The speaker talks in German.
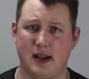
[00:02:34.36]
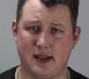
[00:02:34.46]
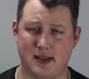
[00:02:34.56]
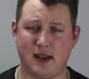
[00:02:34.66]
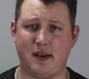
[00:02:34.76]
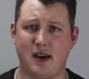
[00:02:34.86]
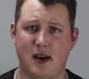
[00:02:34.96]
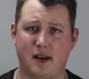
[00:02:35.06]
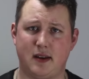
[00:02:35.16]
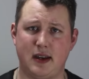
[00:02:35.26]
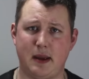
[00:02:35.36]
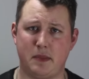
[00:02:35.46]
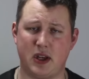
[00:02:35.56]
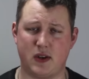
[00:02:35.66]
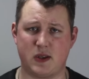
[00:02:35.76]
Seht ihr hier
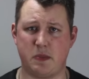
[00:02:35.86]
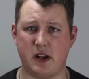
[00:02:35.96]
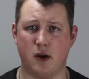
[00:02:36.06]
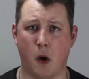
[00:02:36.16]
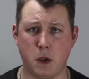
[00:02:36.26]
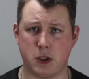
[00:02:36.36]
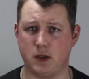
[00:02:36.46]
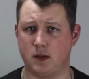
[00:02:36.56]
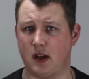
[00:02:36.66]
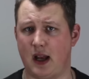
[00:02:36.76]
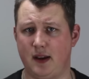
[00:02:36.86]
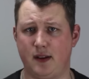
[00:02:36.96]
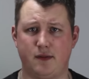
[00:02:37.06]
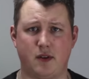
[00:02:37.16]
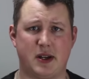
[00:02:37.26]
neben mir durchs Bild huschen und
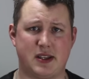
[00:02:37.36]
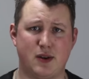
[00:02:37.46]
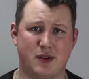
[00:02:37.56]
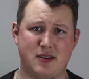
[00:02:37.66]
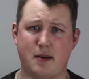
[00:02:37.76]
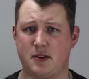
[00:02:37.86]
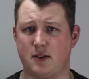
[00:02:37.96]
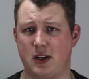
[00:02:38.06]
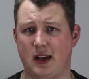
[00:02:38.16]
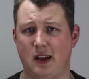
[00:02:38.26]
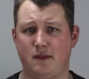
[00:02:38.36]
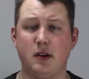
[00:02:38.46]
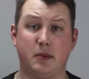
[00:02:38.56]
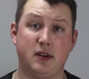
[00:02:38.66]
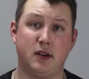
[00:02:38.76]
alle Informationen selbstverständlich wie
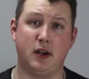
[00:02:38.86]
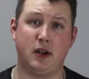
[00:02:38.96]
immer